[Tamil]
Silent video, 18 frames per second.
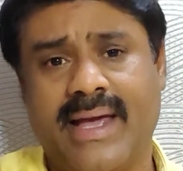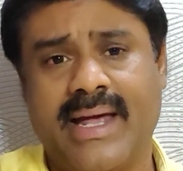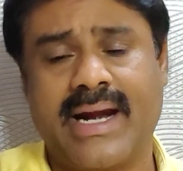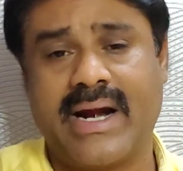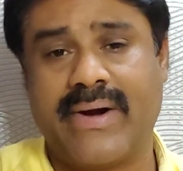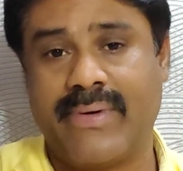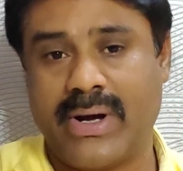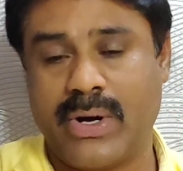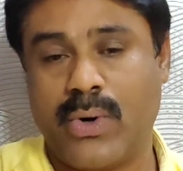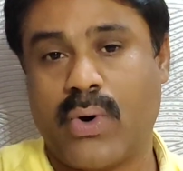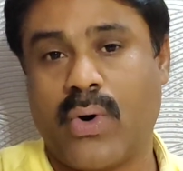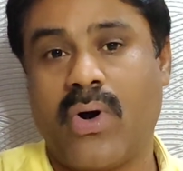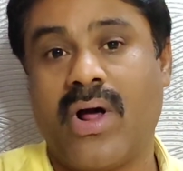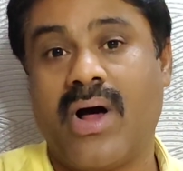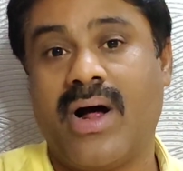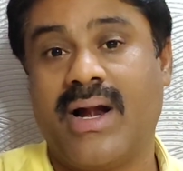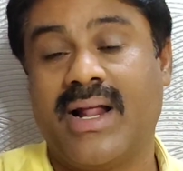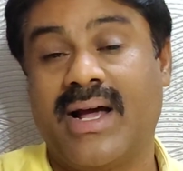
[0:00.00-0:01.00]
ஏற்கனவே
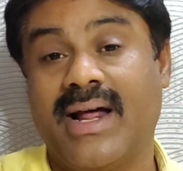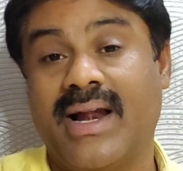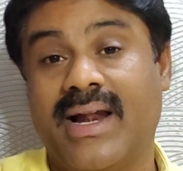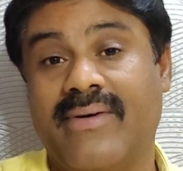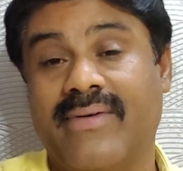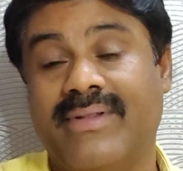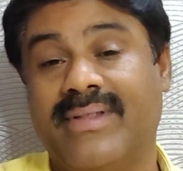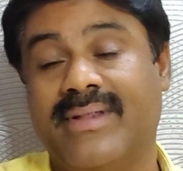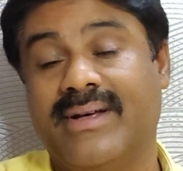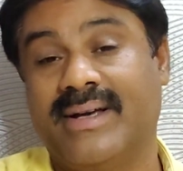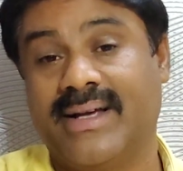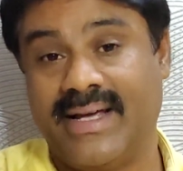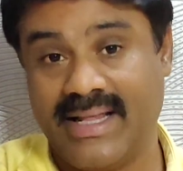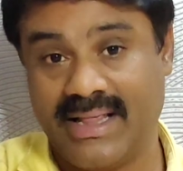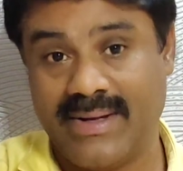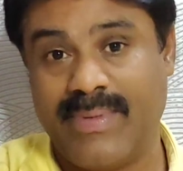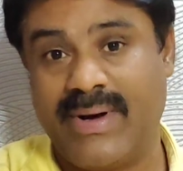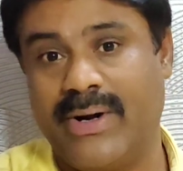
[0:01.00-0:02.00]
கொரோனா காலங்களில் வந்து
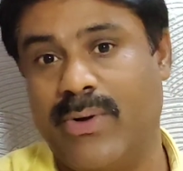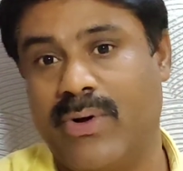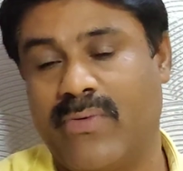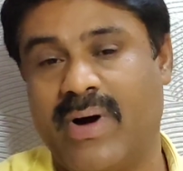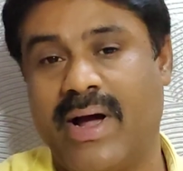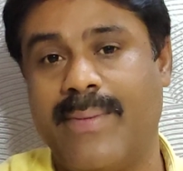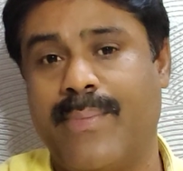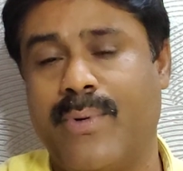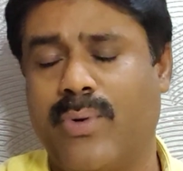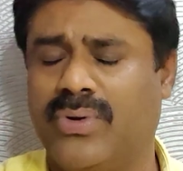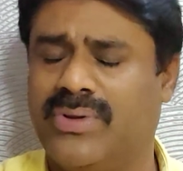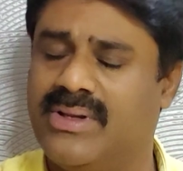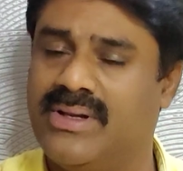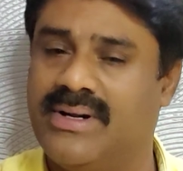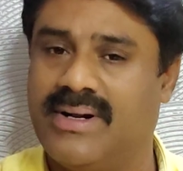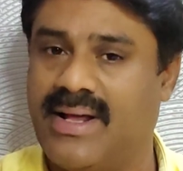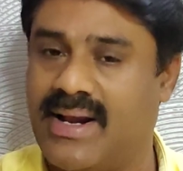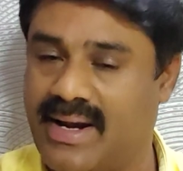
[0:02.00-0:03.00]
இந்த மாதிரி ஒரு வாய்ப்பு
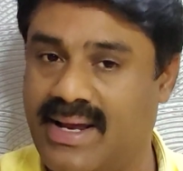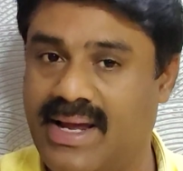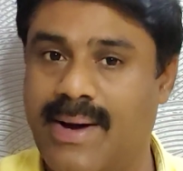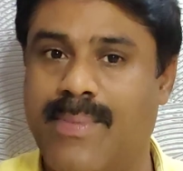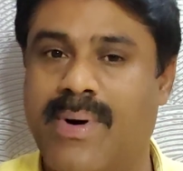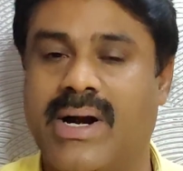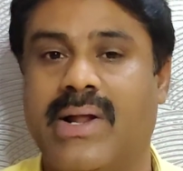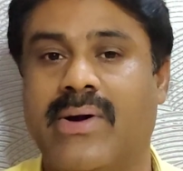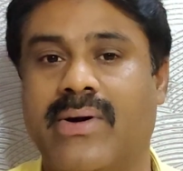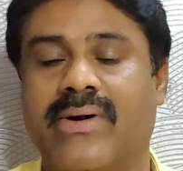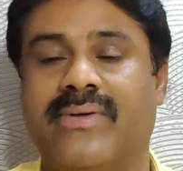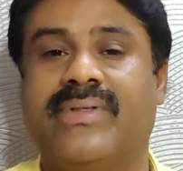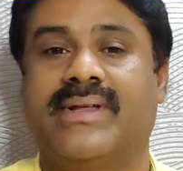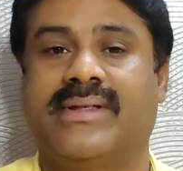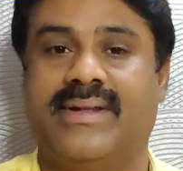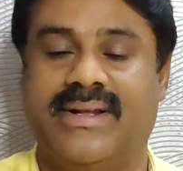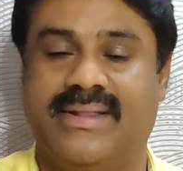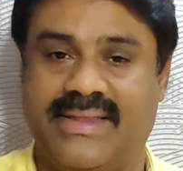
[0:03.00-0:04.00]
கொடுத்து நிறைய மாணவர்கள்
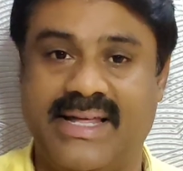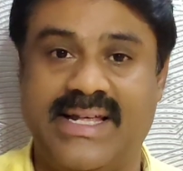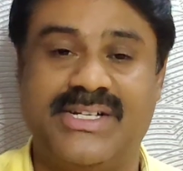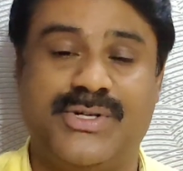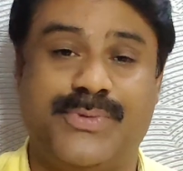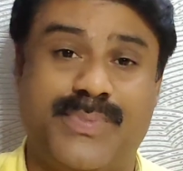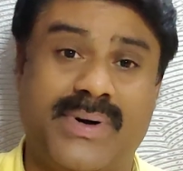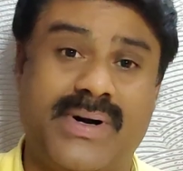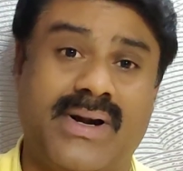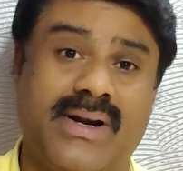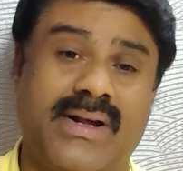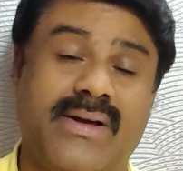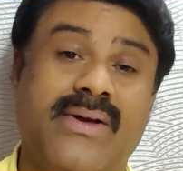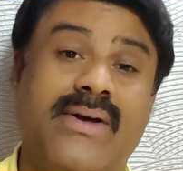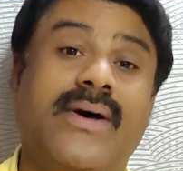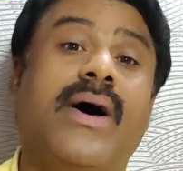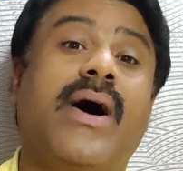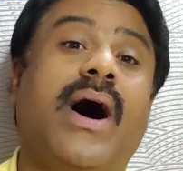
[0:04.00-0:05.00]
வந்து இதில் தேர்ச்சி பெற்று
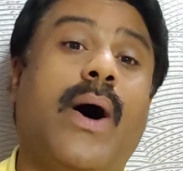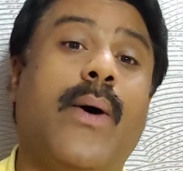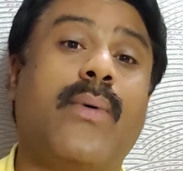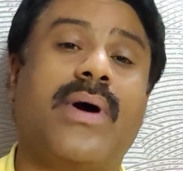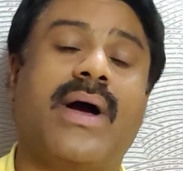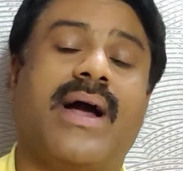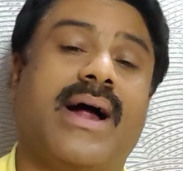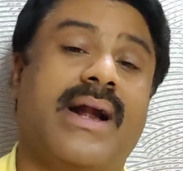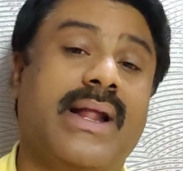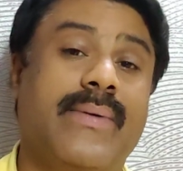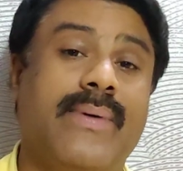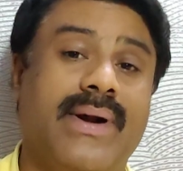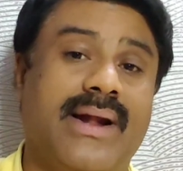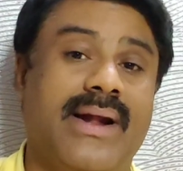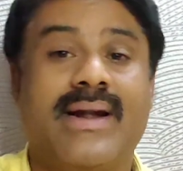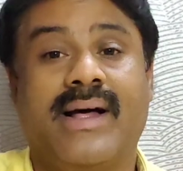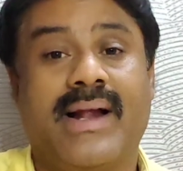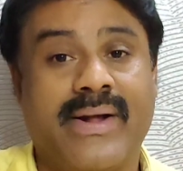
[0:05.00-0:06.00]
அவங்க
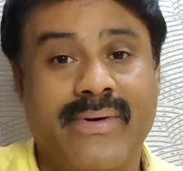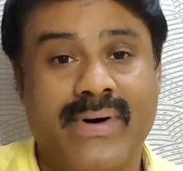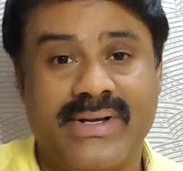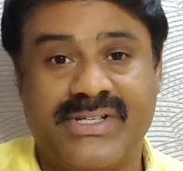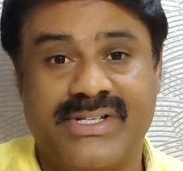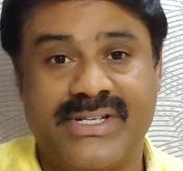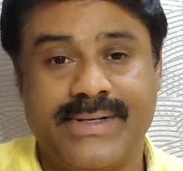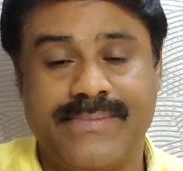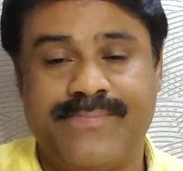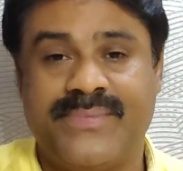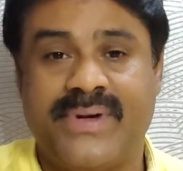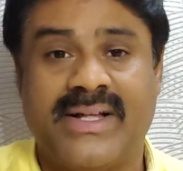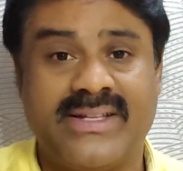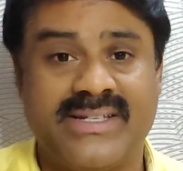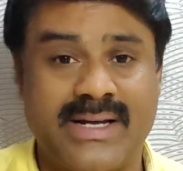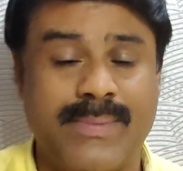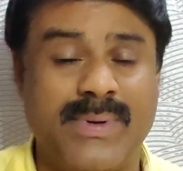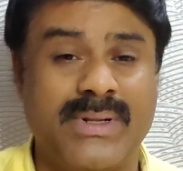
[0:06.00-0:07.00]
கனவெல்லாம் நினைவாச்சு
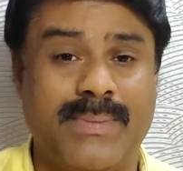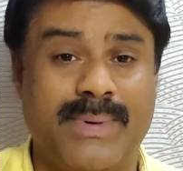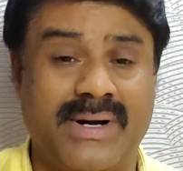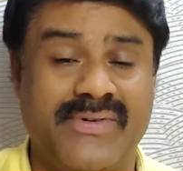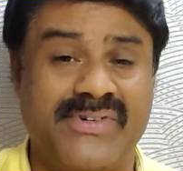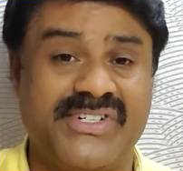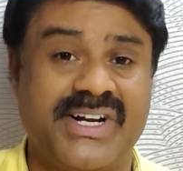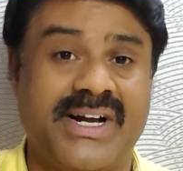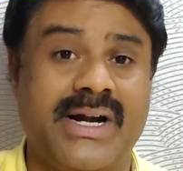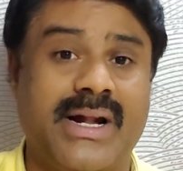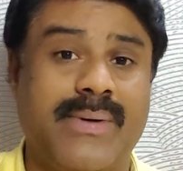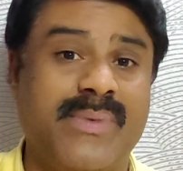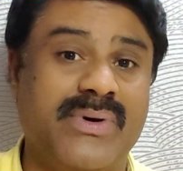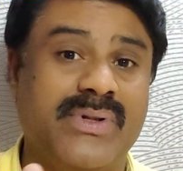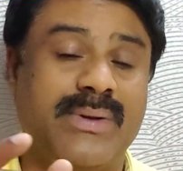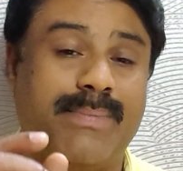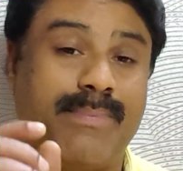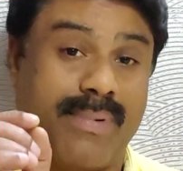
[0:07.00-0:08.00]
அது சம்மந்தப்பட்ட விஷயங்கள்
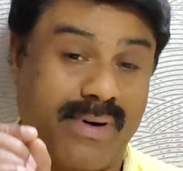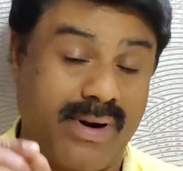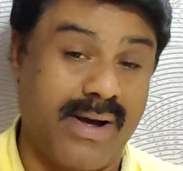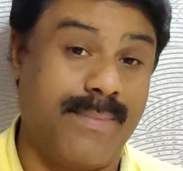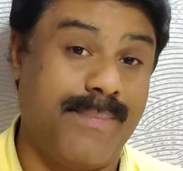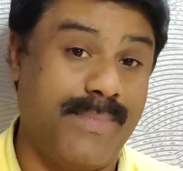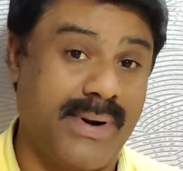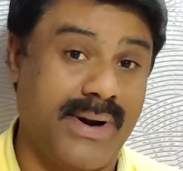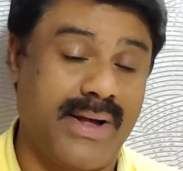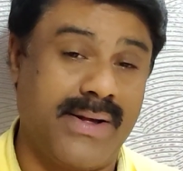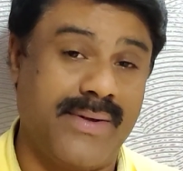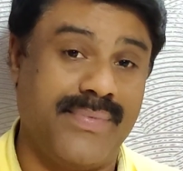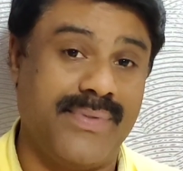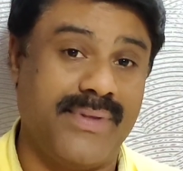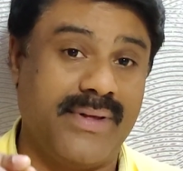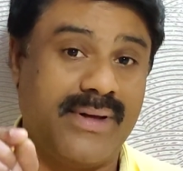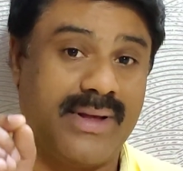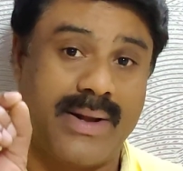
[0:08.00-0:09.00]
நம்ம வந்து
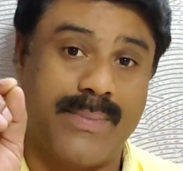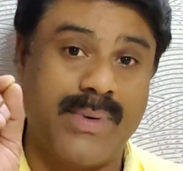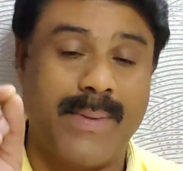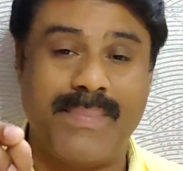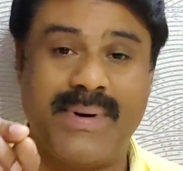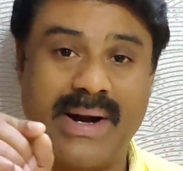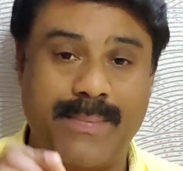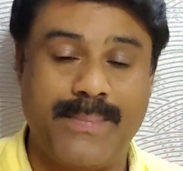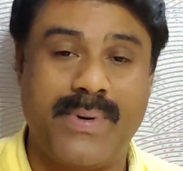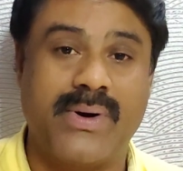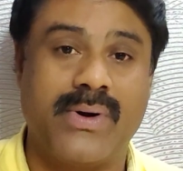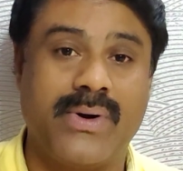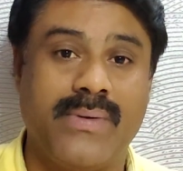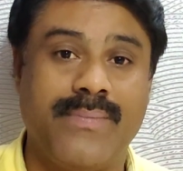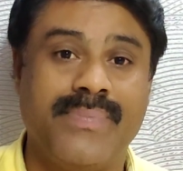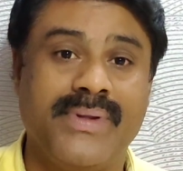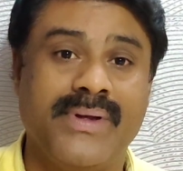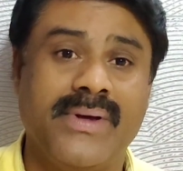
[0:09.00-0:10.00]
ப்ராப்பராக நம்ம அப்டேட்
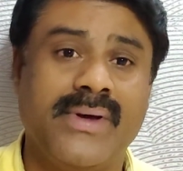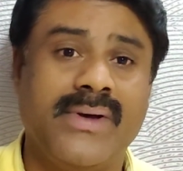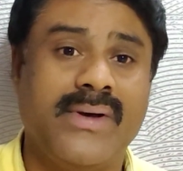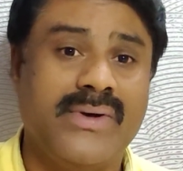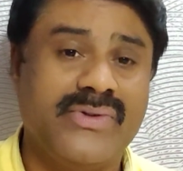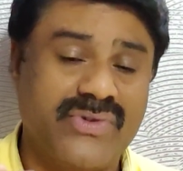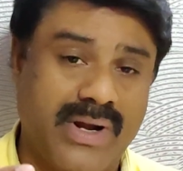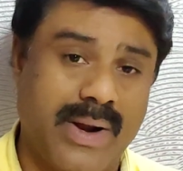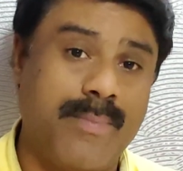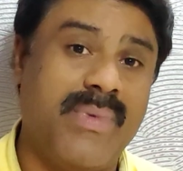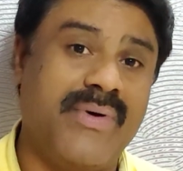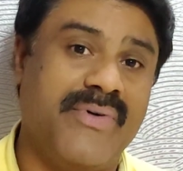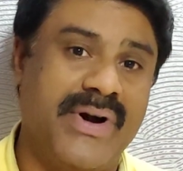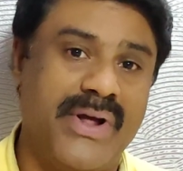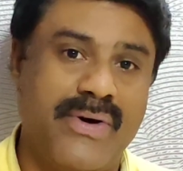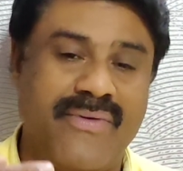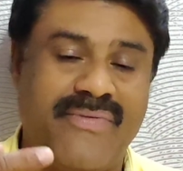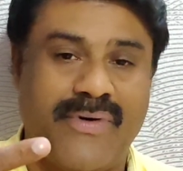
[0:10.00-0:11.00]
பண்ணோம் ஸோ நம்ம
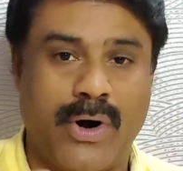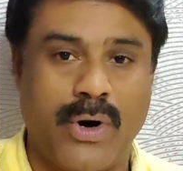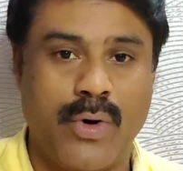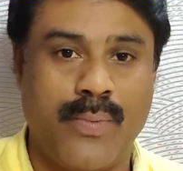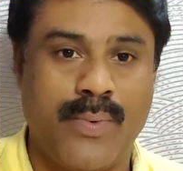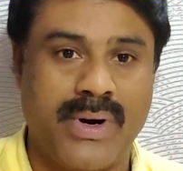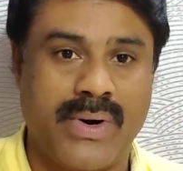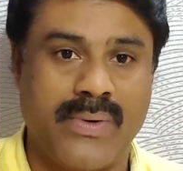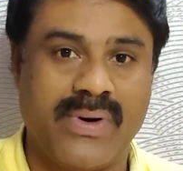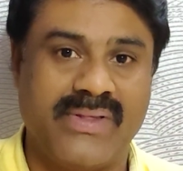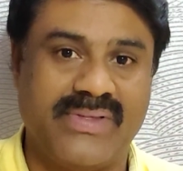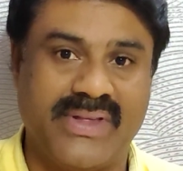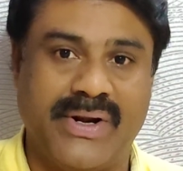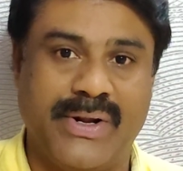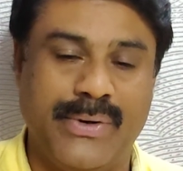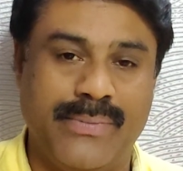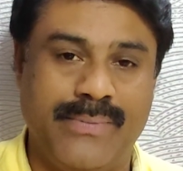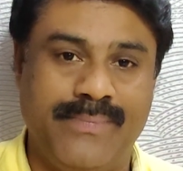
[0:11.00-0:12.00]
வீடியோவை ஃபாலோ
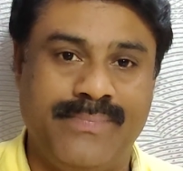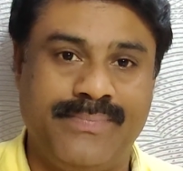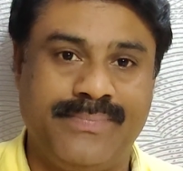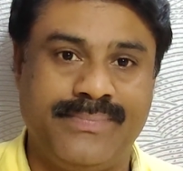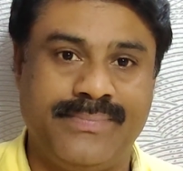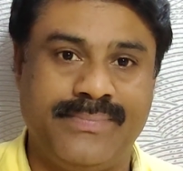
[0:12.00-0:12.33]
பண்ணுறவங்களுக்கு தெரியும்